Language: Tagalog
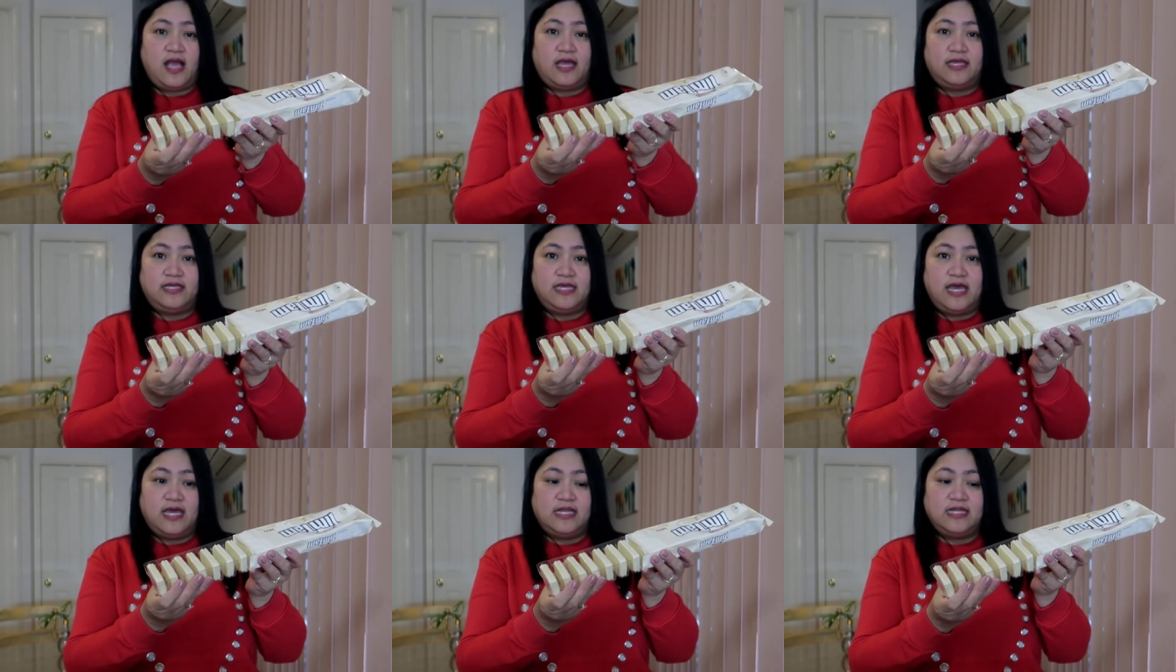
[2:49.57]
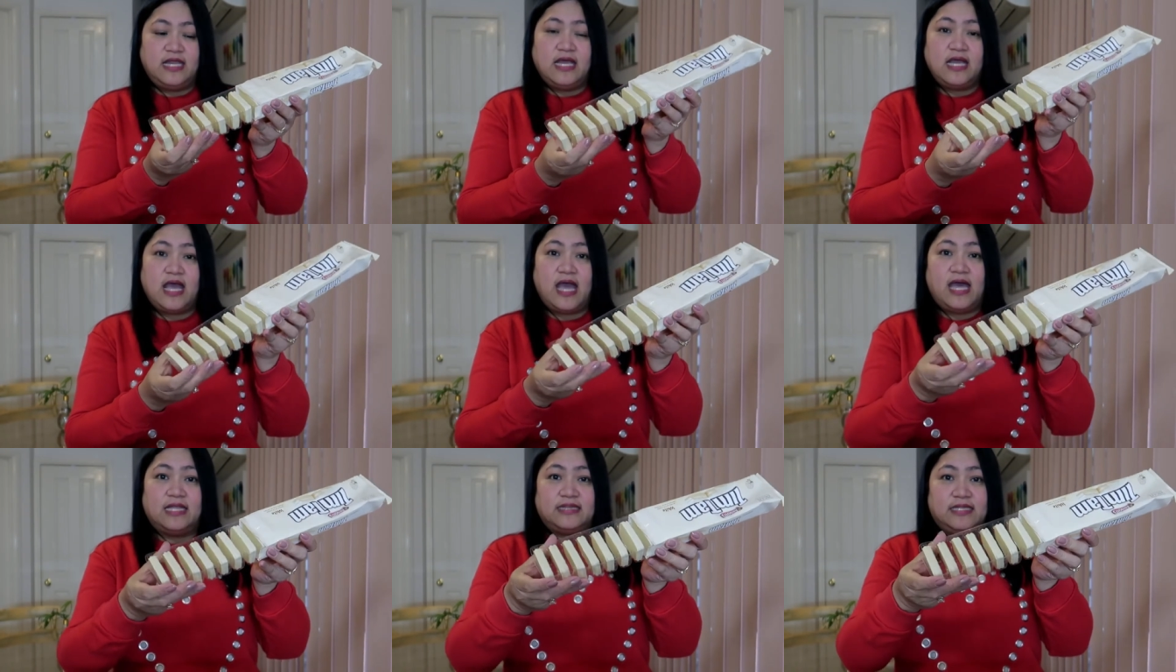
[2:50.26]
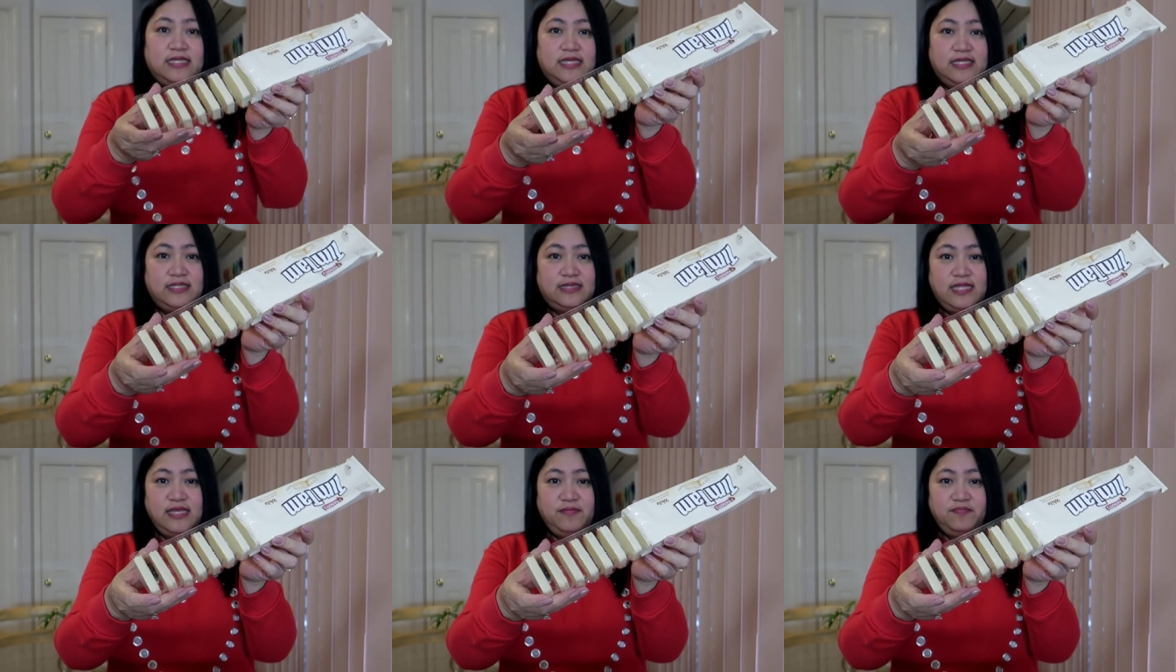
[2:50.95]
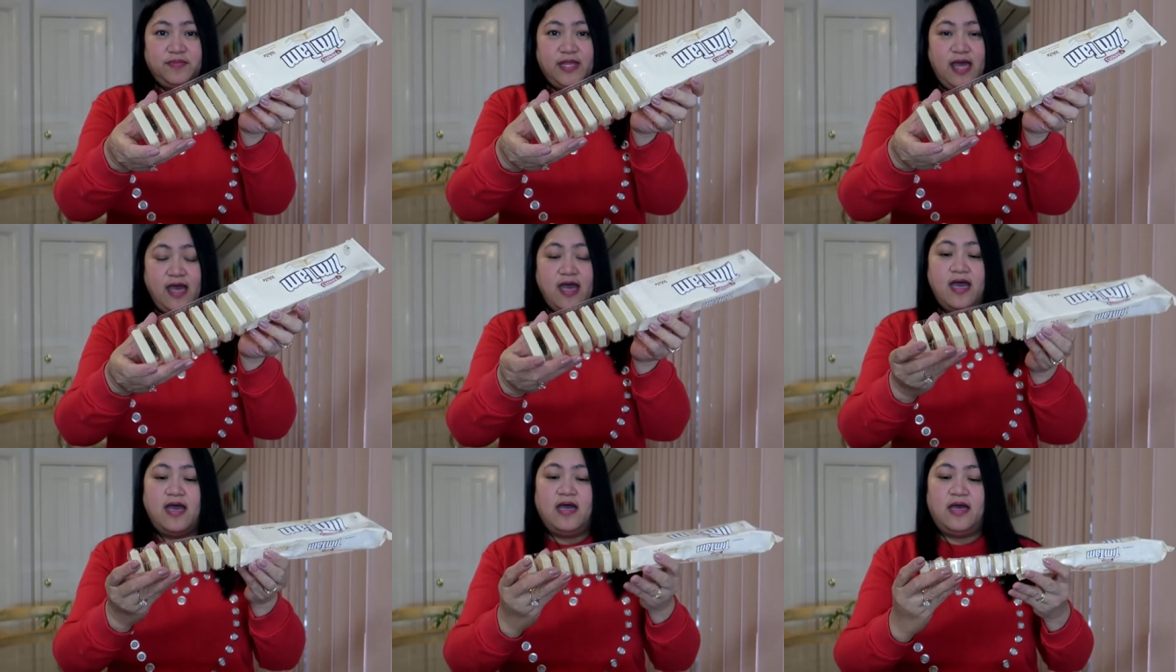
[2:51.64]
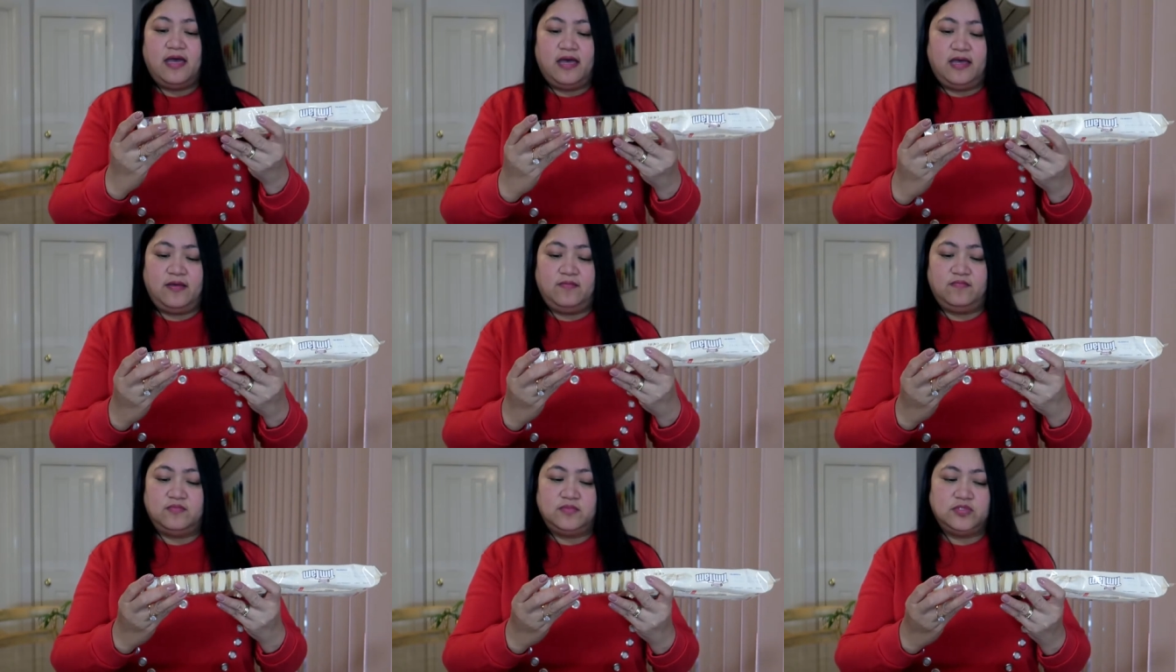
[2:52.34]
Ayan ang ating pintam.